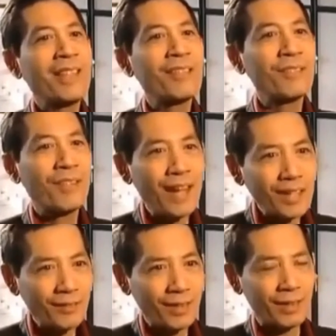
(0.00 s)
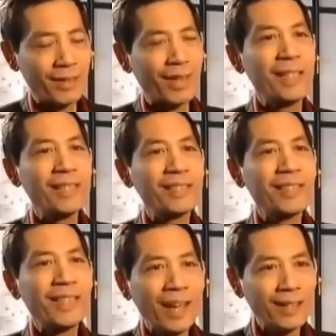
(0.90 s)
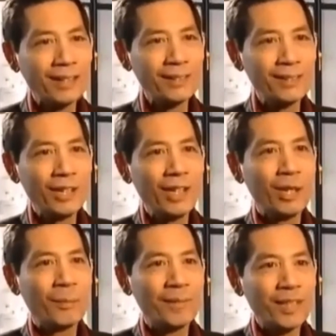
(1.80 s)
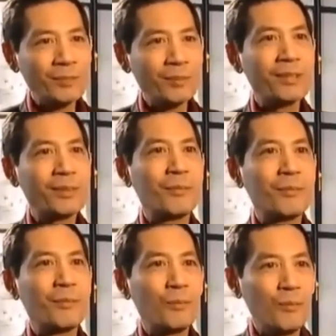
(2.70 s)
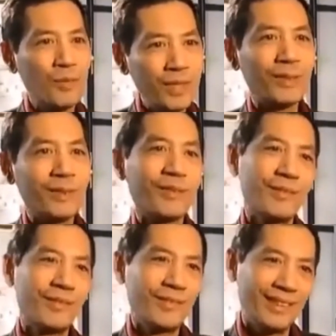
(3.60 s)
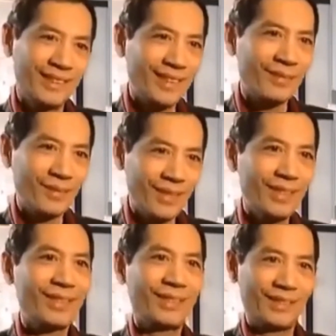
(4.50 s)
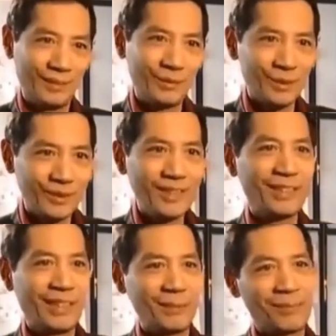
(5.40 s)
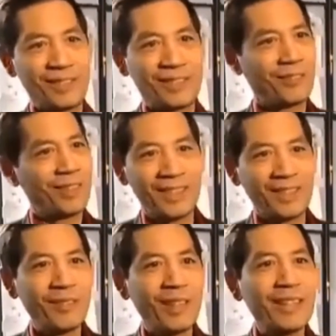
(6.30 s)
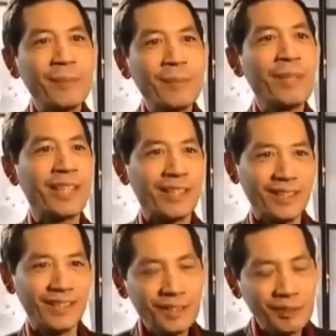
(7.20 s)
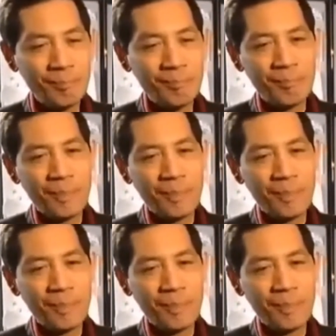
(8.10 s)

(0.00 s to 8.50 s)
Sache hinterfragt werden, nach all diesen Jahren, ob das, was wir, ich sage wir für Sie hauptsächlich, weil ich war immer dagegen,